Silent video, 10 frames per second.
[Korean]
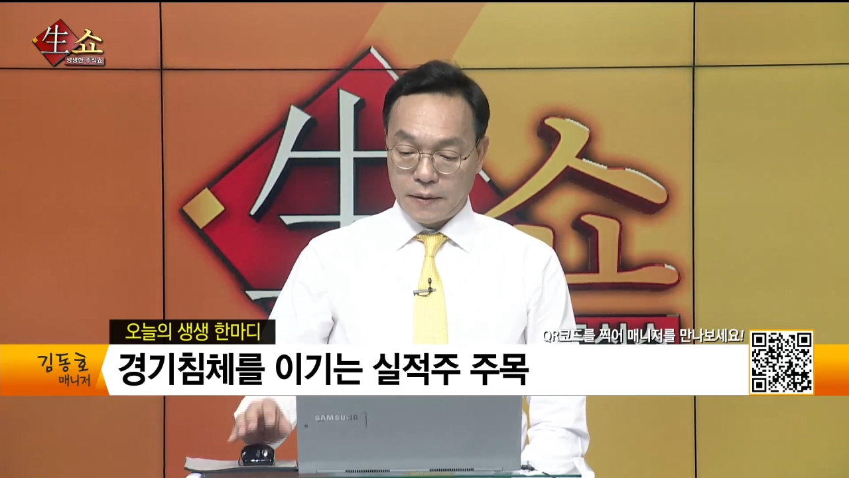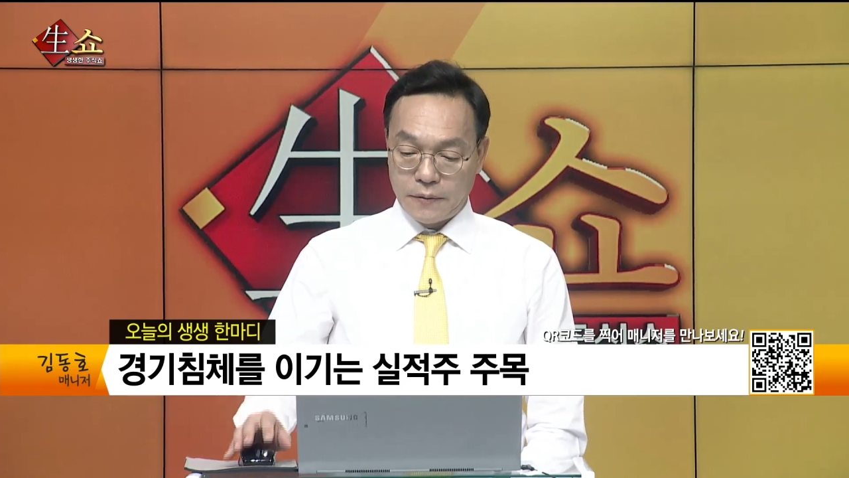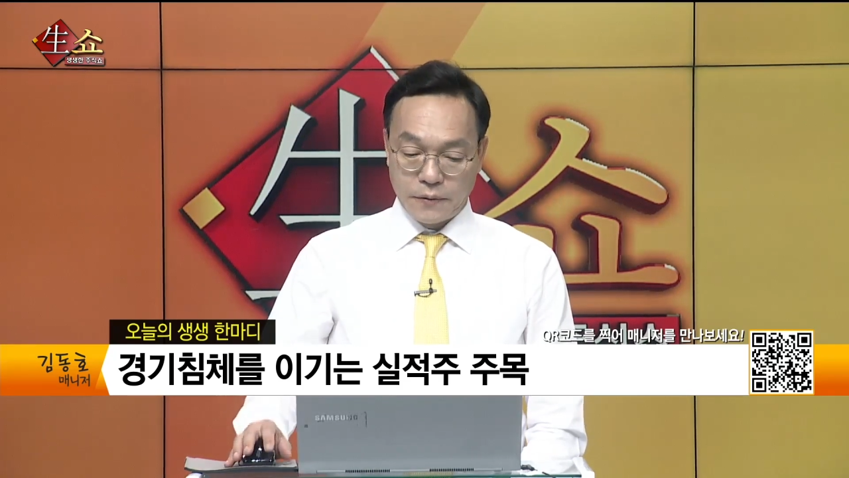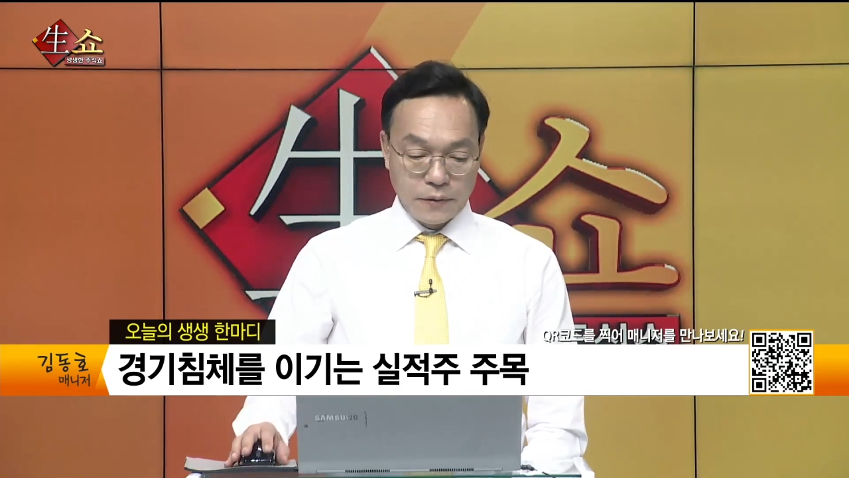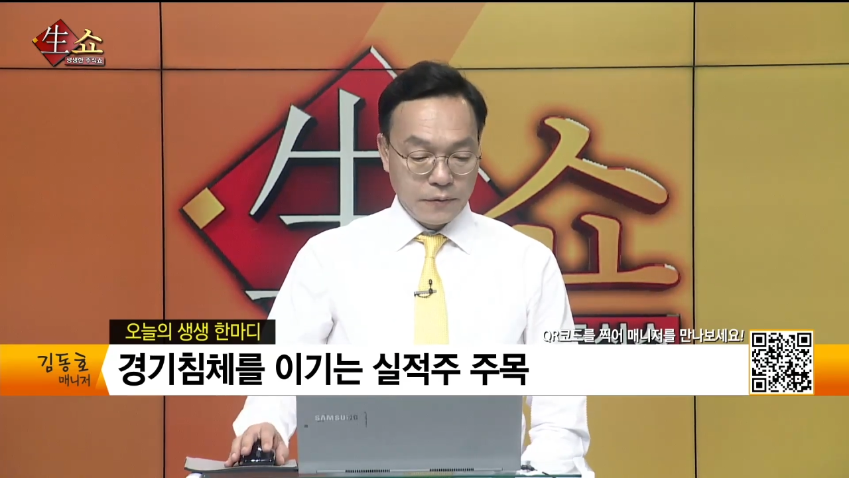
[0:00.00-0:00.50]

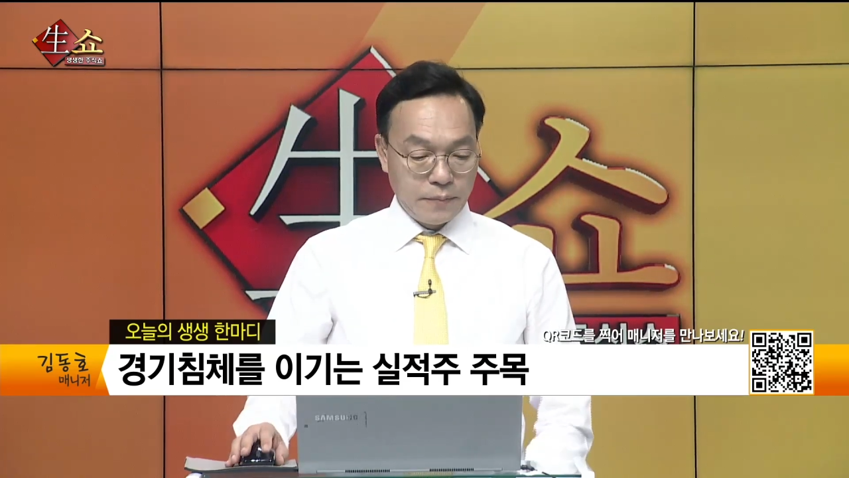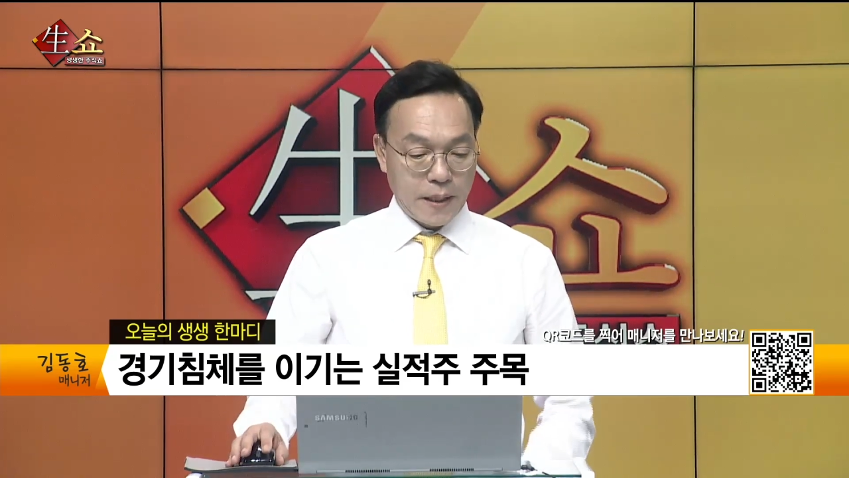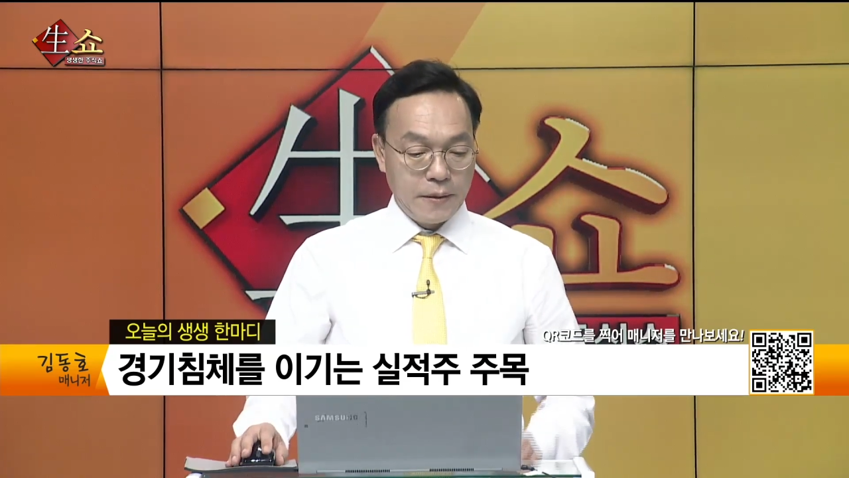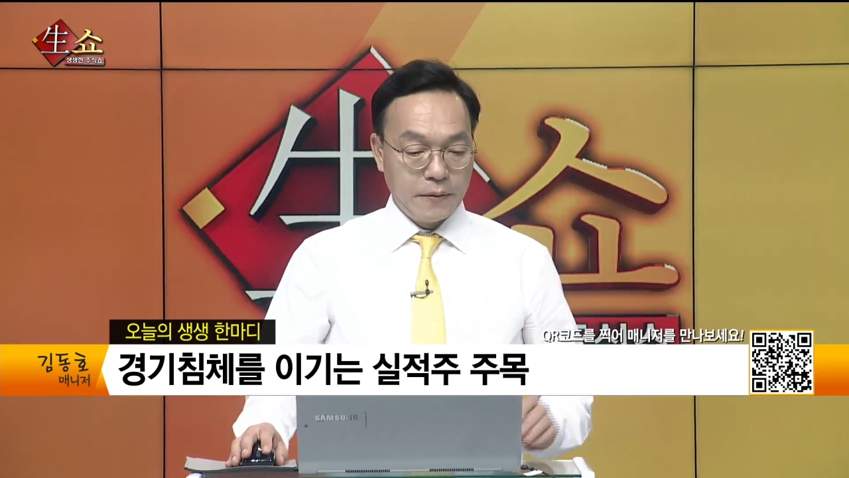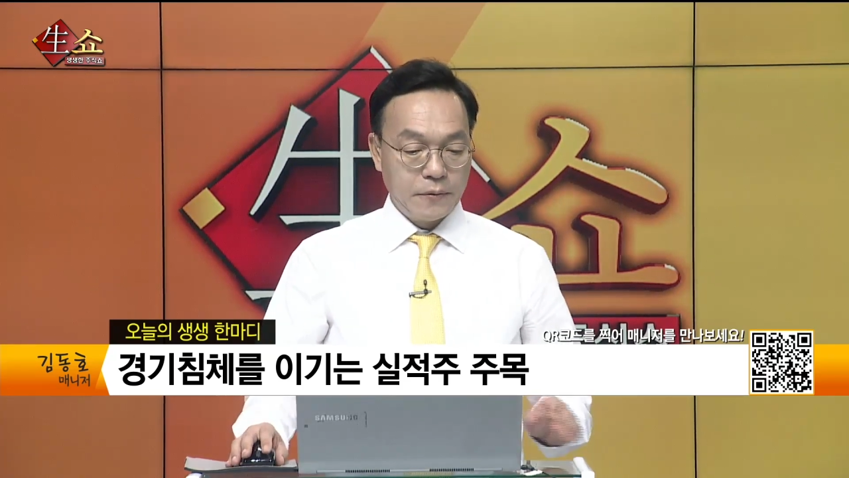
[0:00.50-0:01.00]
기술적으로
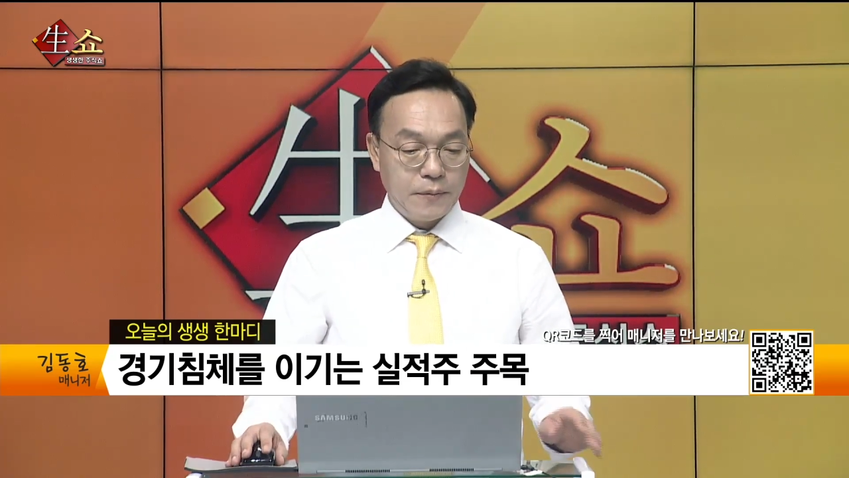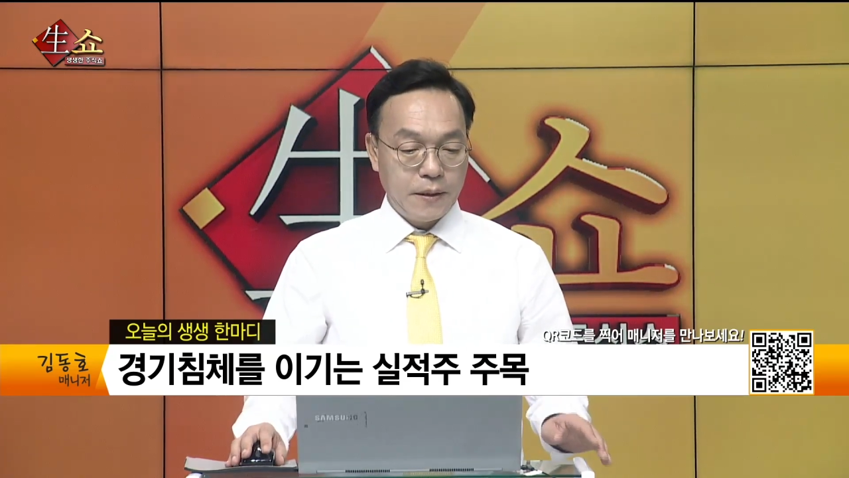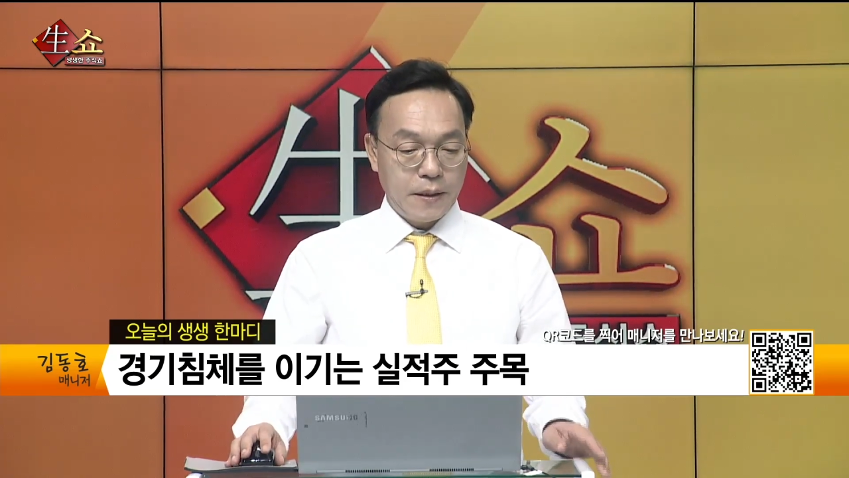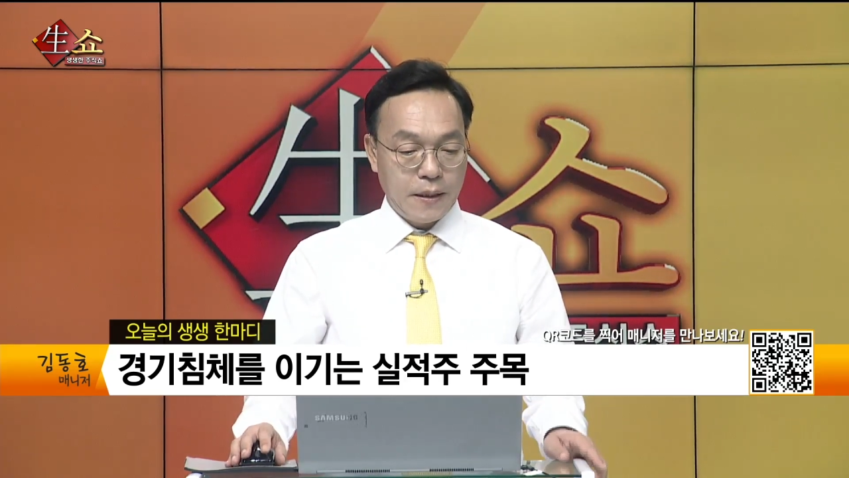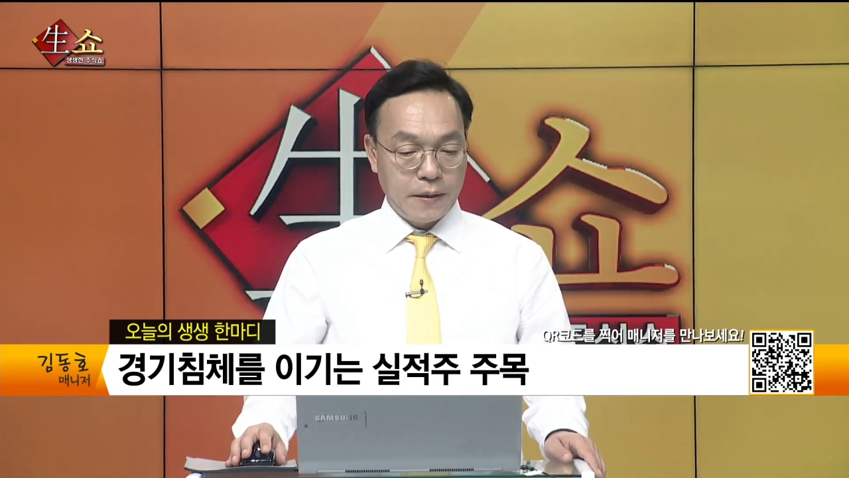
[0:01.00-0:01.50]
반등을 좀
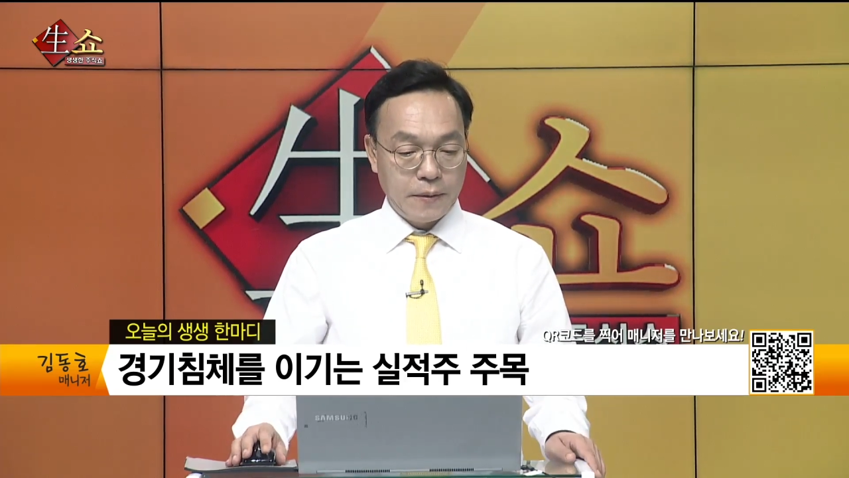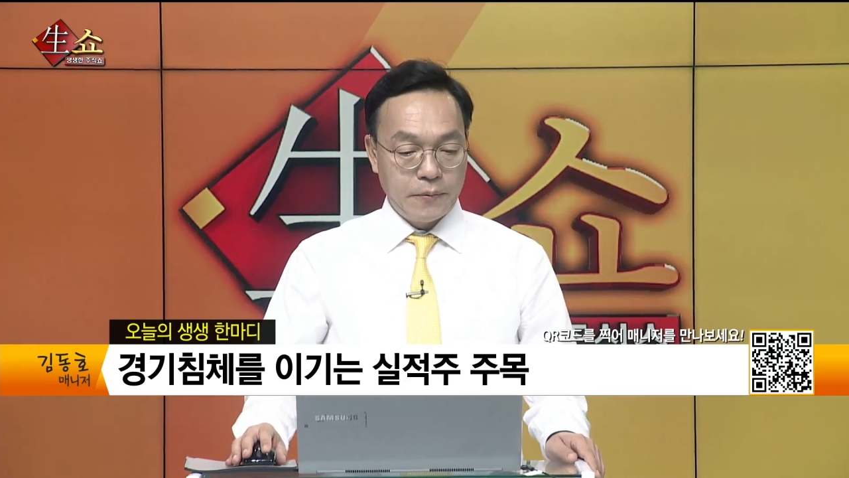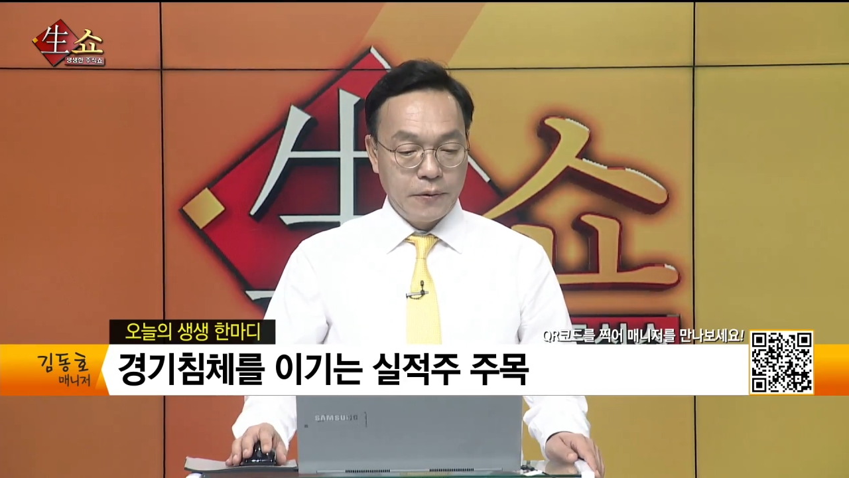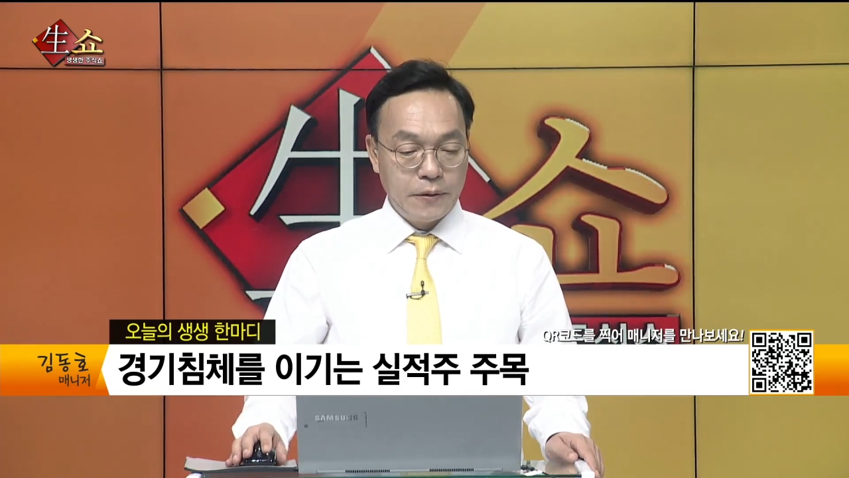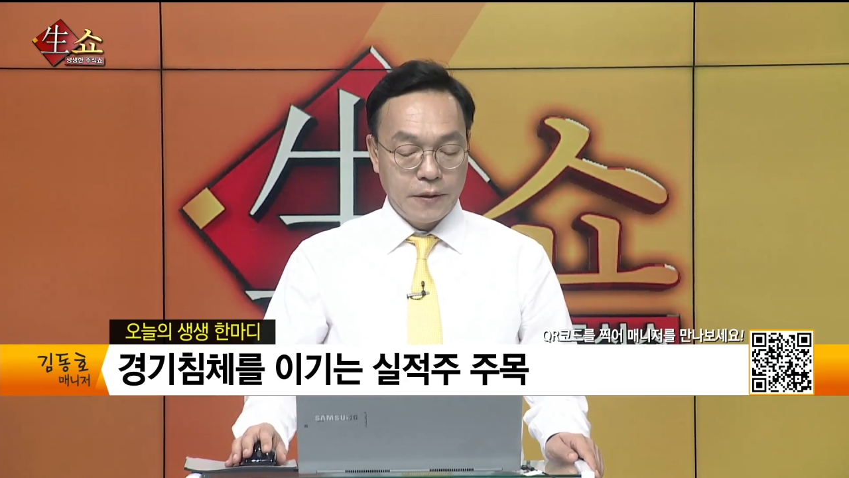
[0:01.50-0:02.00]
했다 이렇게
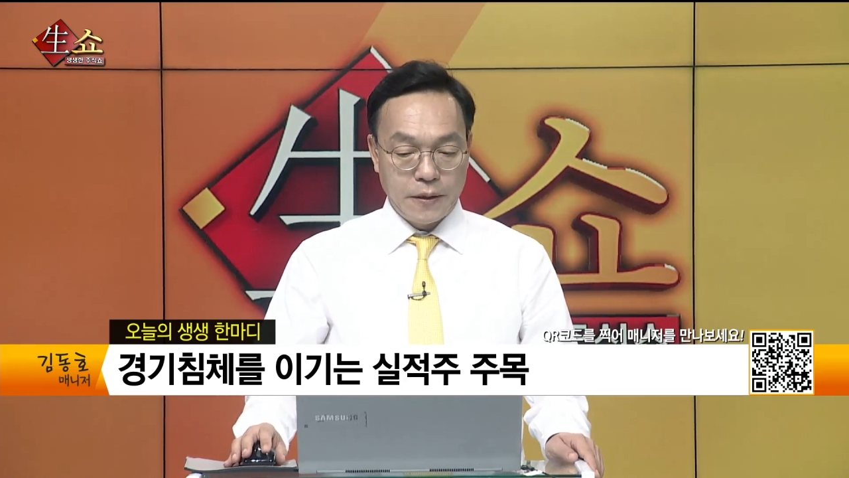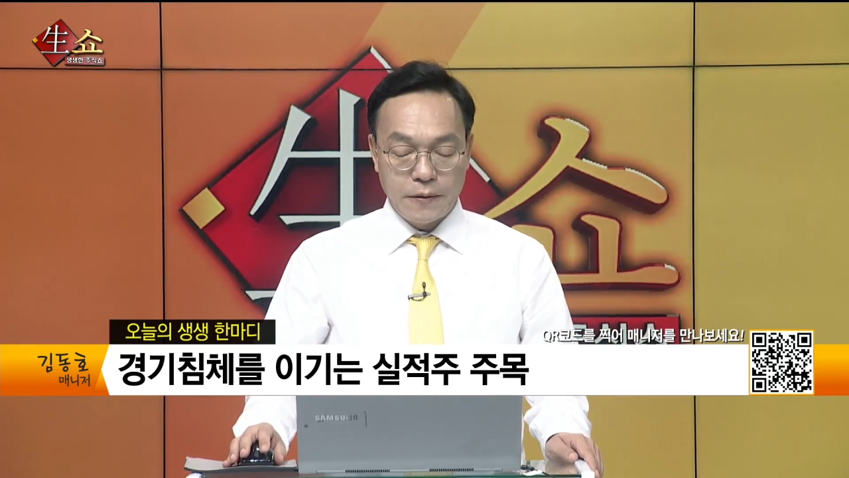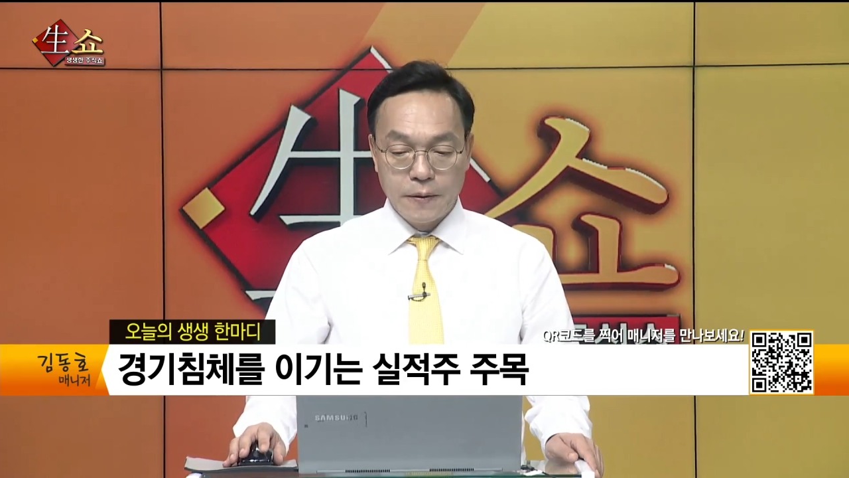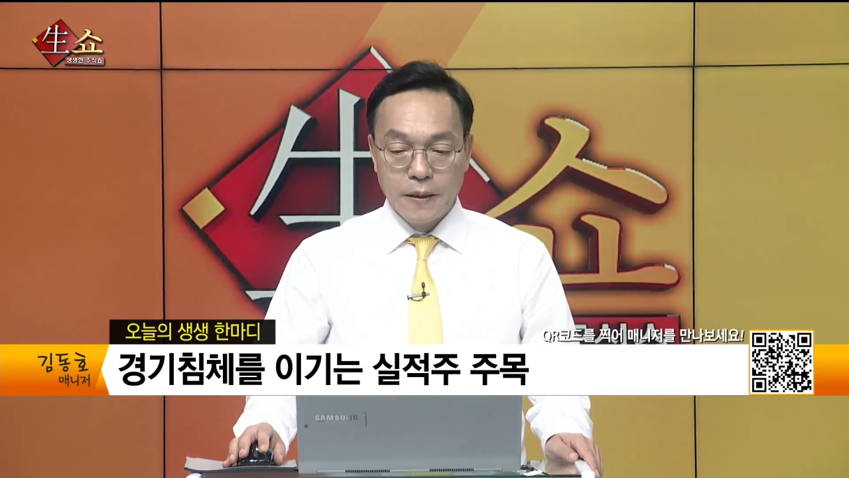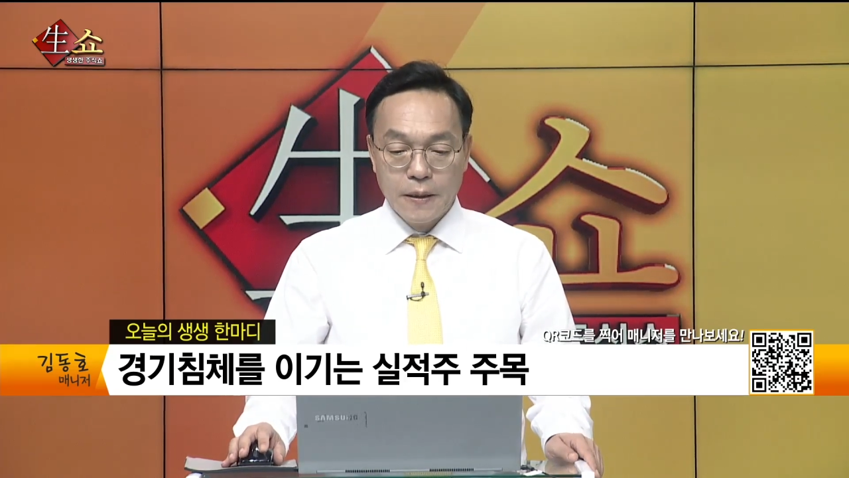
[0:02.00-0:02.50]
보이는데요.